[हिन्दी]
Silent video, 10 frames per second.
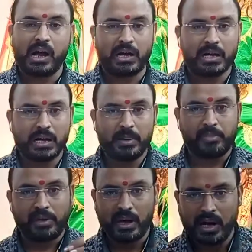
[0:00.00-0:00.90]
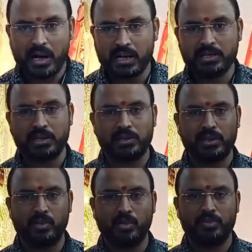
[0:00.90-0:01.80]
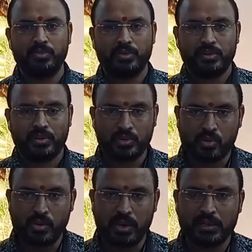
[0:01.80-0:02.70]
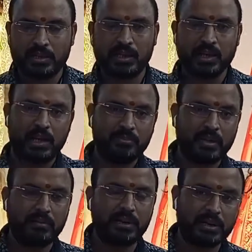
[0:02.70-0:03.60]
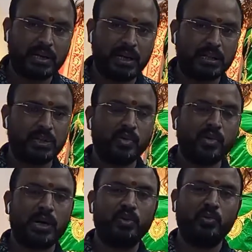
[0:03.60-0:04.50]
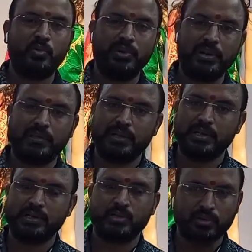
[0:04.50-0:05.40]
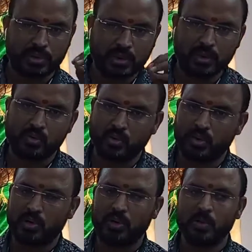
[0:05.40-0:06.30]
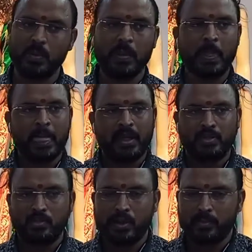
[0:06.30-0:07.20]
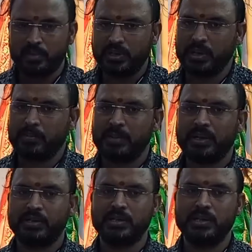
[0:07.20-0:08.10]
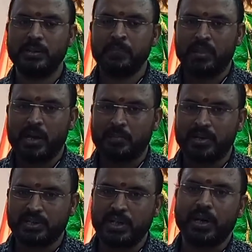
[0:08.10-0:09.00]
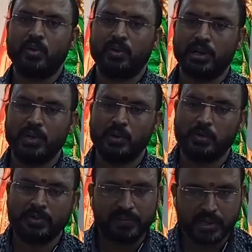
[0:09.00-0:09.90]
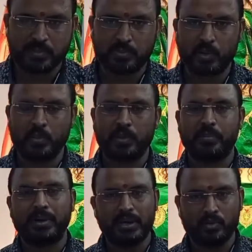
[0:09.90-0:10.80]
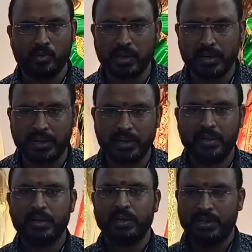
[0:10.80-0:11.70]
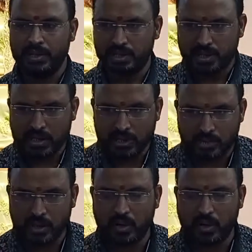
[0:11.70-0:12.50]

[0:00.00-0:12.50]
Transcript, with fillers: अगर आप यहाँ आ सकते हो दुकान तक अहमदाबाद अगर आते हो कालूपुर रेलवे स्टेशन उत्तर के कॉल करो तो आपको यहीं पे नदी अपना चिराग होटल के ऊपर फर्स्ट फ्लोर पर हमारा दुकान है नीचे का जो ये